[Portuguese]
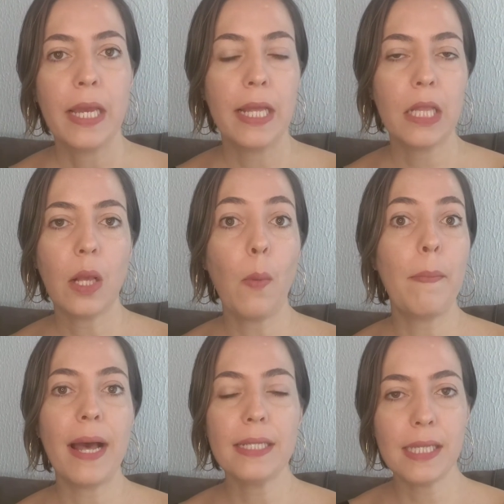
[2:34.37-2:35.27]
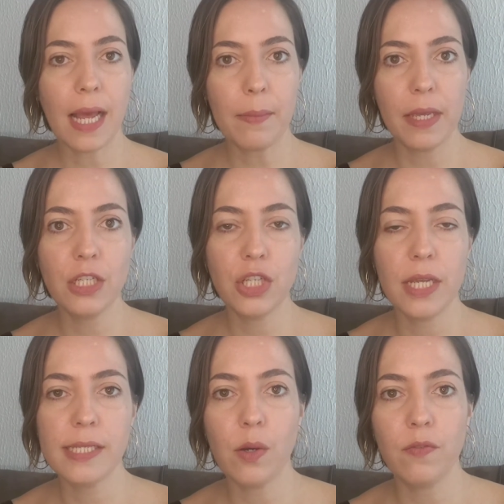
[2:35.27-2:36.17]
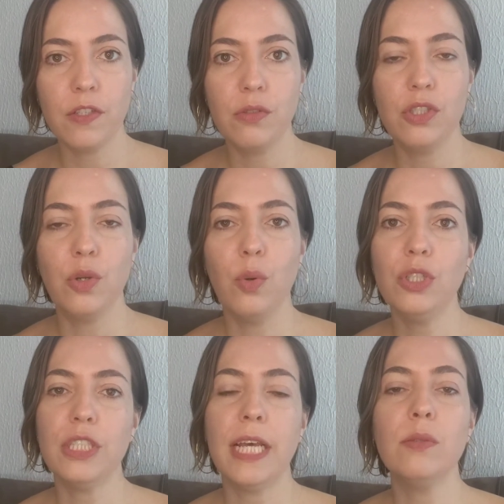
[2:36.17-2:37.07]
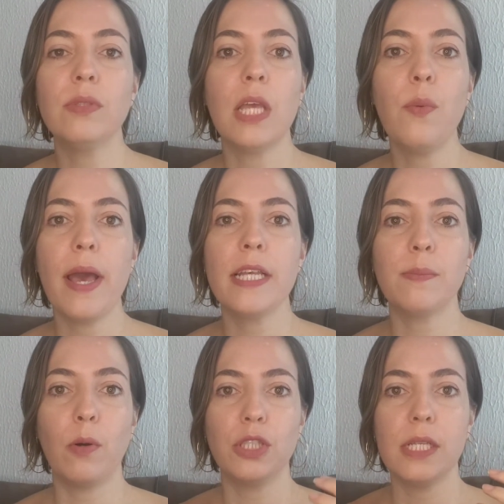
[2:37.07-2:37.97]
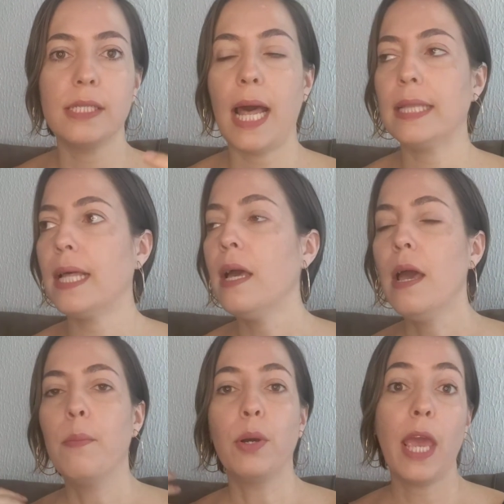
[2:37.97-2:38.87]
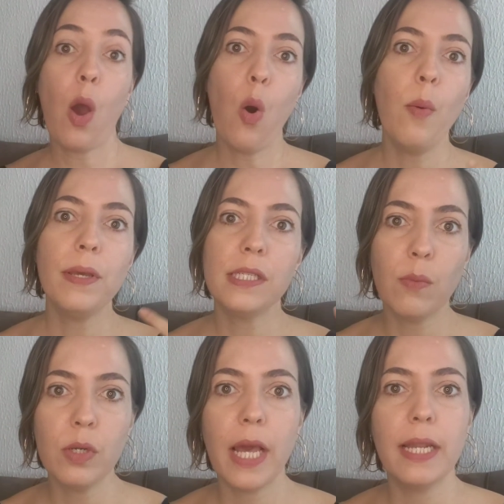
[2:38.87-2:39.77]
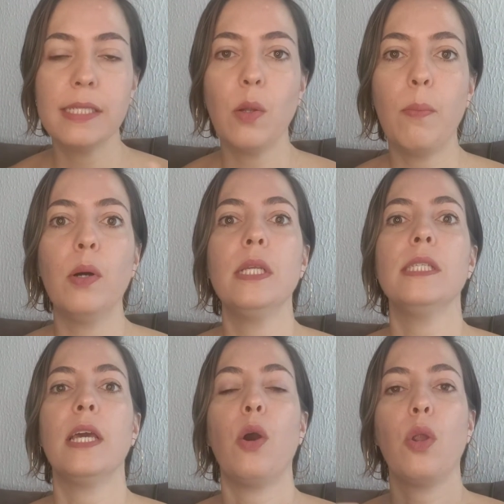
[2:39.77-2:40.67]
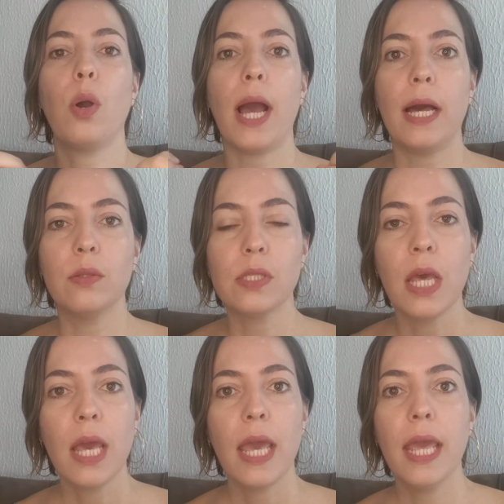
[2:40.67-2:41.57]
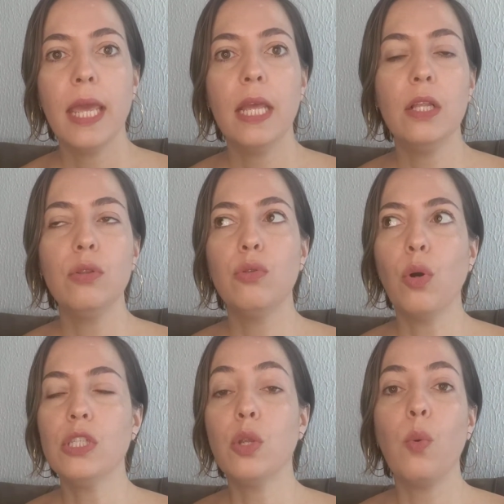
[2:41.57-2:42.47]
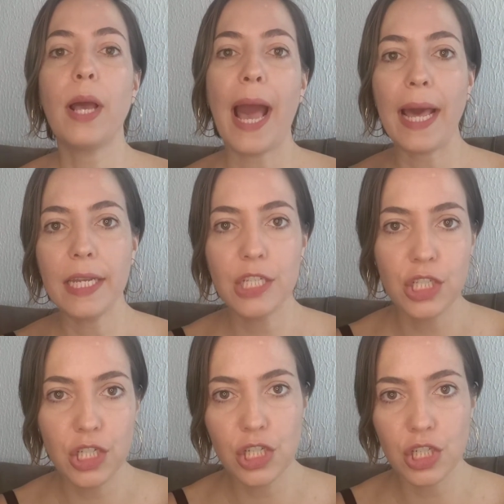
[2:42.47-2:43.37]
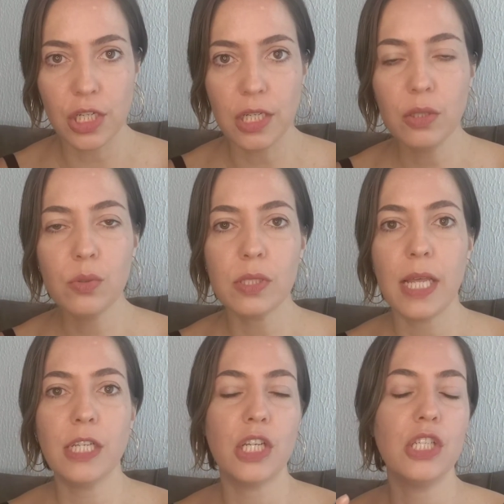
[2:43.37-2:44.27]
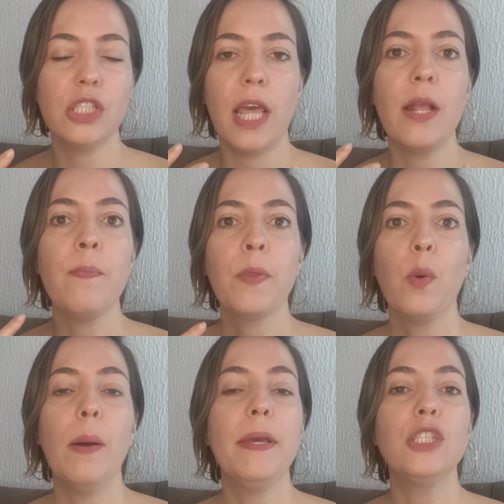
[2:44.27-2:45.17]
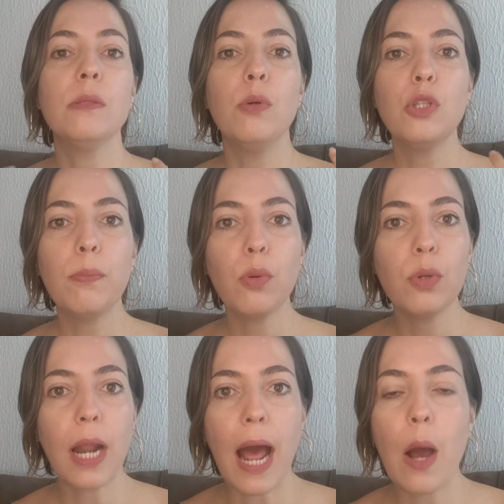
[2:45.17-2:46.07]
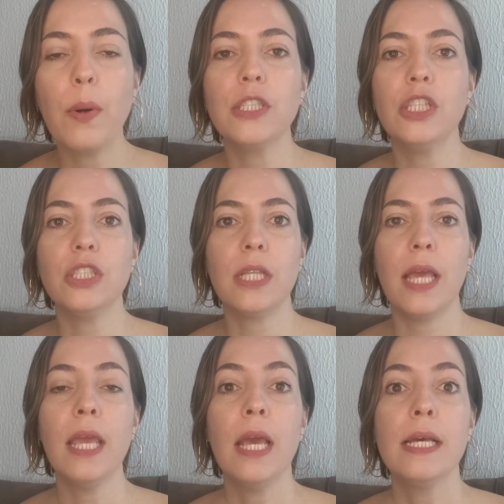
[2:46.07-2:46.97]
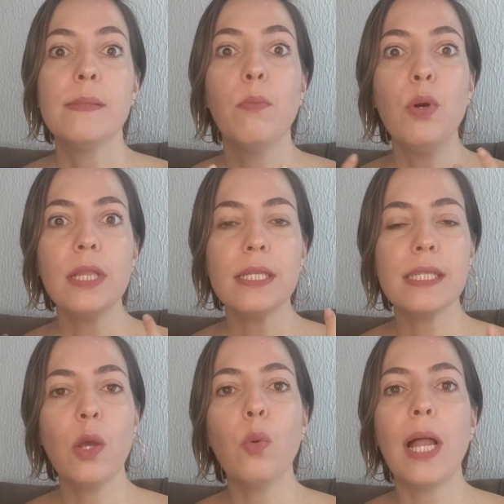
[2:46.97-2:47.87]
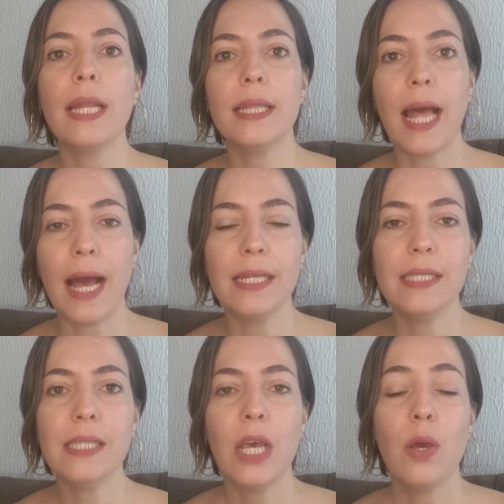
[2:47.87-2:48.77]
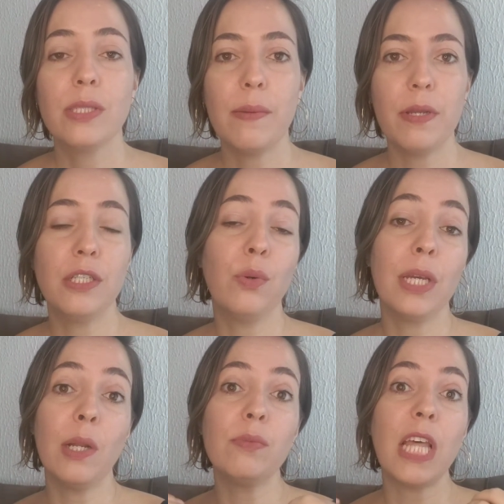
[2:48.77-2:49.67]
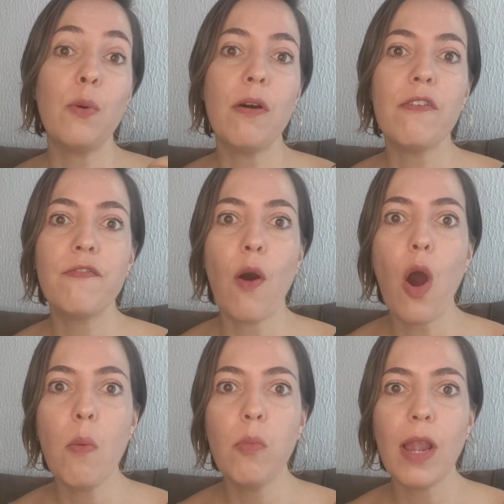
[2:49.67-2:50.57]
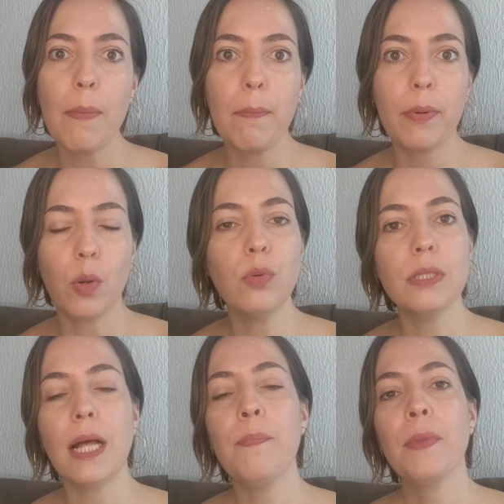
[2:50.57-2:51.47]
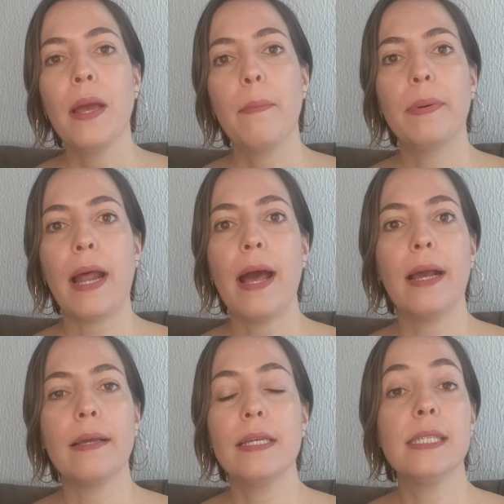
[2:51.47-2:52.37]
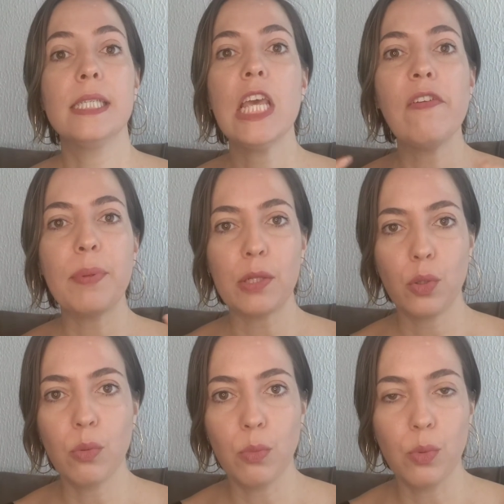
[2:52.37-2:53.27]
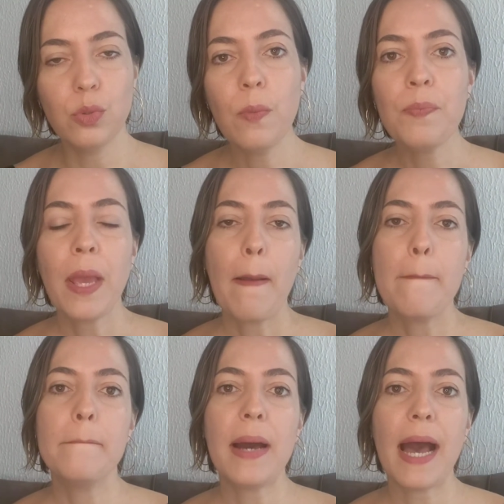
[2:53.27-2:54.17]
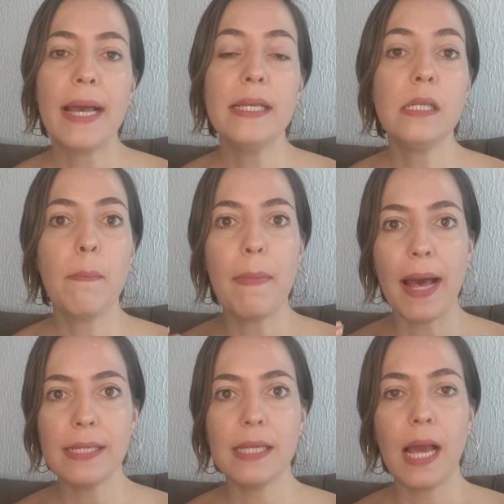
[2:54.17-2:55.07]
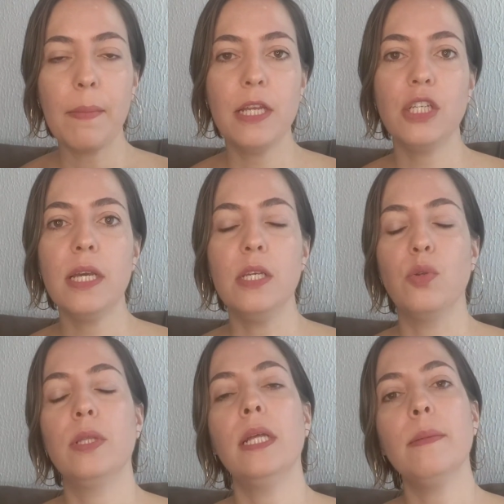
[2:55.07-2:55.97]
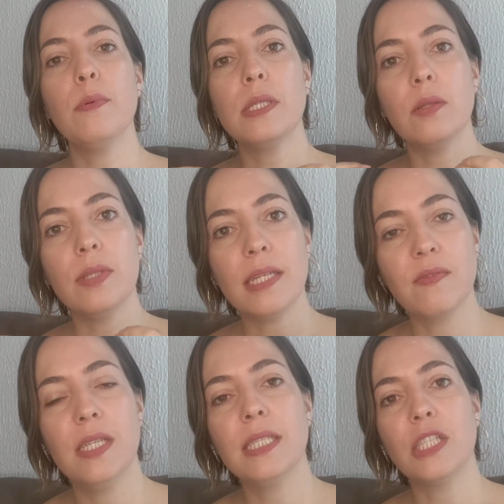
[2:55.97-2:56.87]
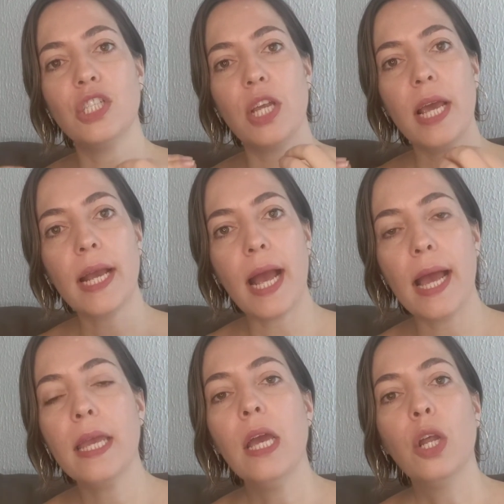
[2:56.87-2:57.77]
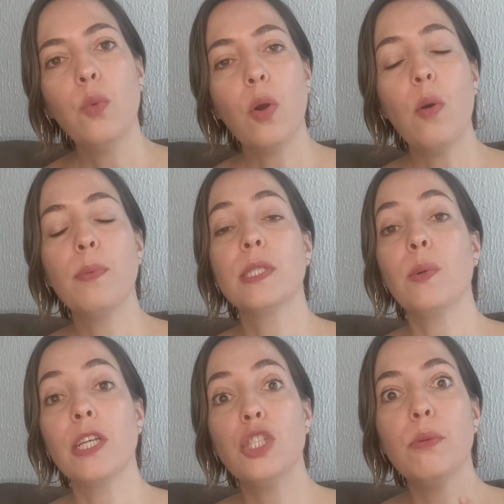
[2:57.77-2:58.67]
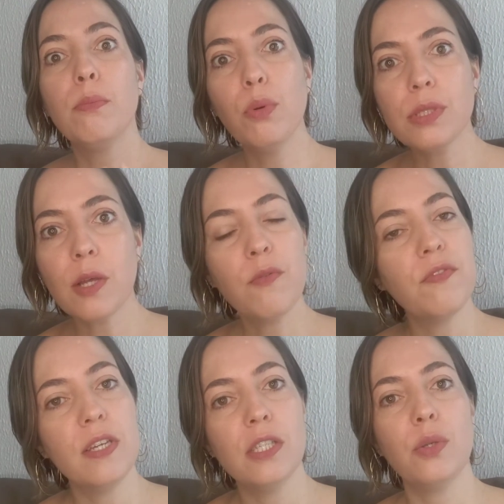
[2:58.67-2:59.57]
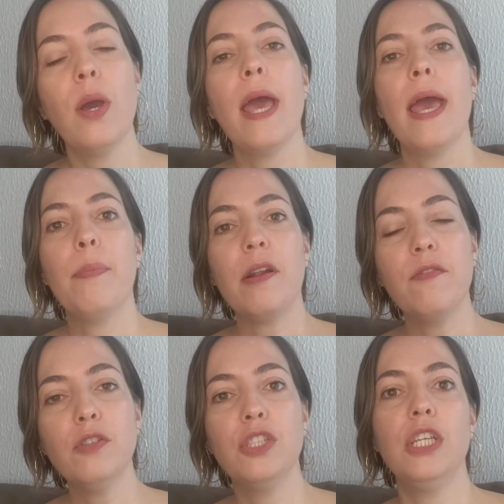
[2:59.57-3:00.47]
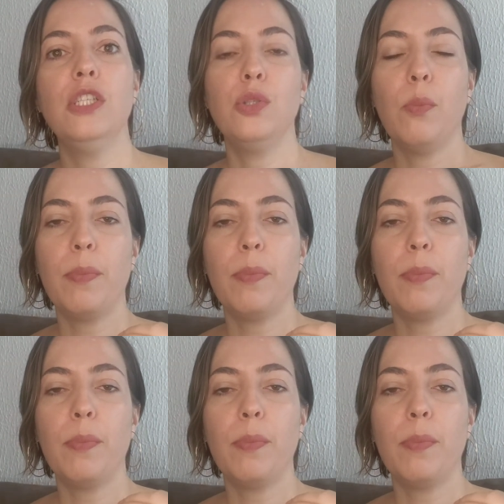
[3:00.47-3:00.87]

Então, basicamente, esse é o vídeo de hoje, né? Não tem uma resposta exata, porque homens e mulheres não podem ser colocados em dois lugares distintos, né? A gente tem uma mente muito plural, a gente tem muitas singularidades. Eu sempre digo que não tem uma fórmula pronta para que sirva para todo mundo, mas basicamente é isso. 80% das vezes que a gente recai numa compulsão que a gente busca um vício é para fugir de um